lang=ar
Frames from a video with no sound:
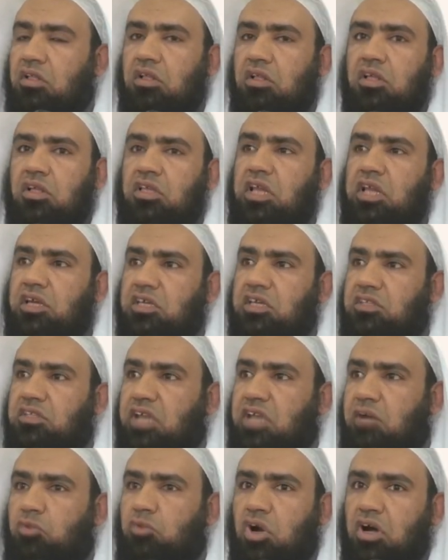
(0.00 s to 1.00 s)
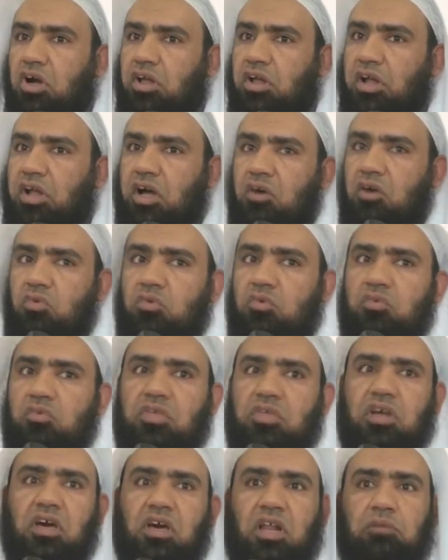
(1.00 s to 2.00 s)
إلى كتاب وقرأه
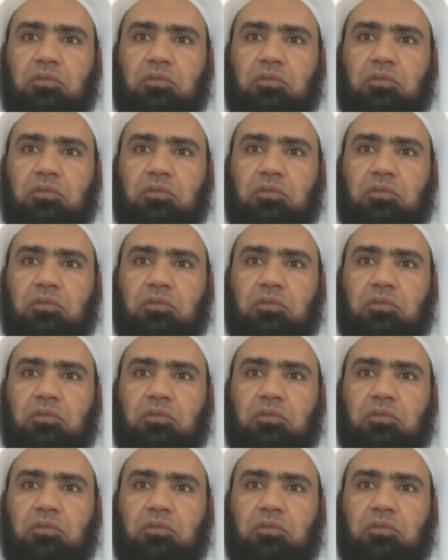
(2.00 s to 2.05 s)
ذكر